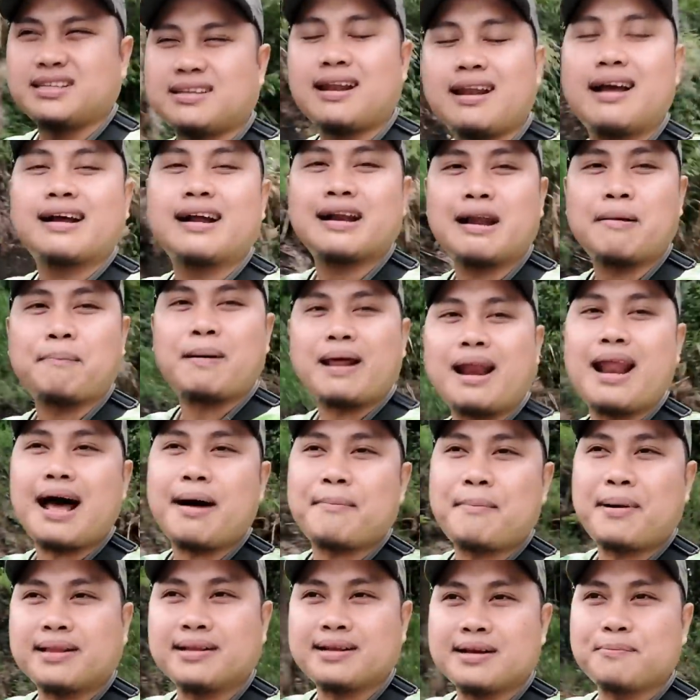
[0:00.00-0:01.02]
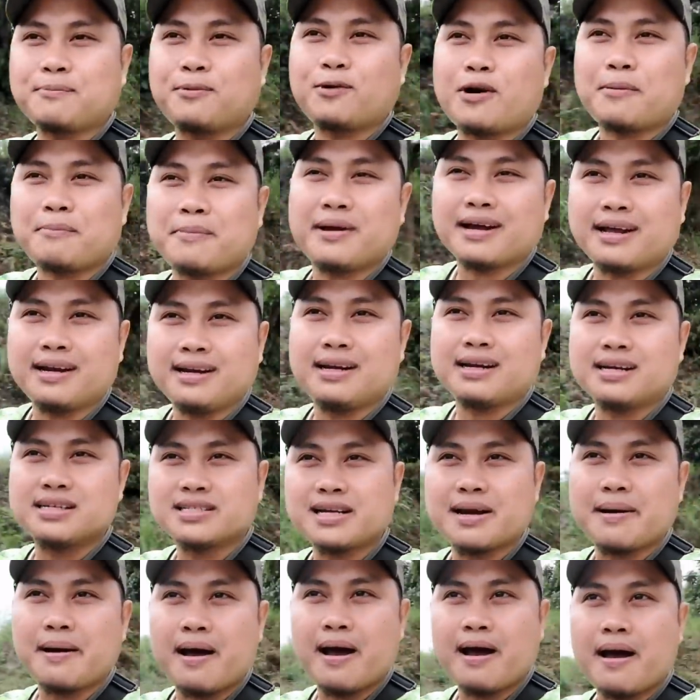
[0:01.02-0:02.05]
Talagang napalabat rin po kami kanina
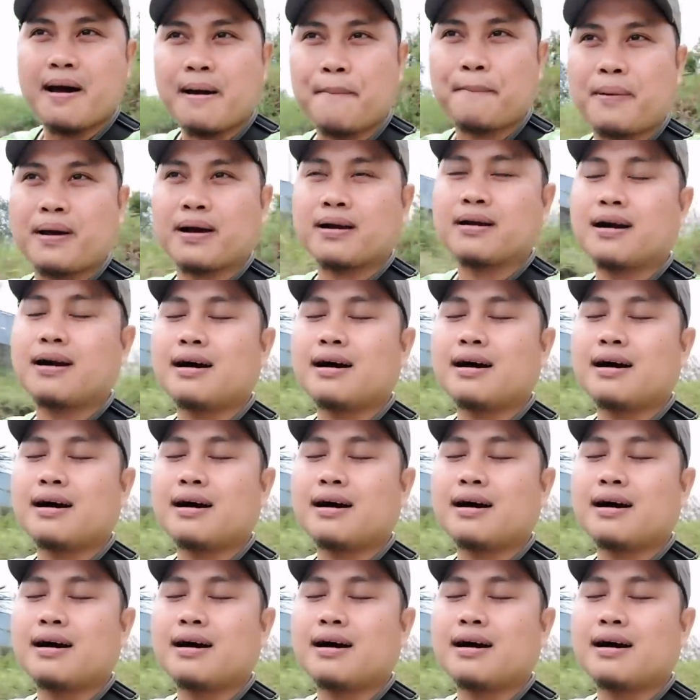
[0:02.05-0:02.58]
sa pag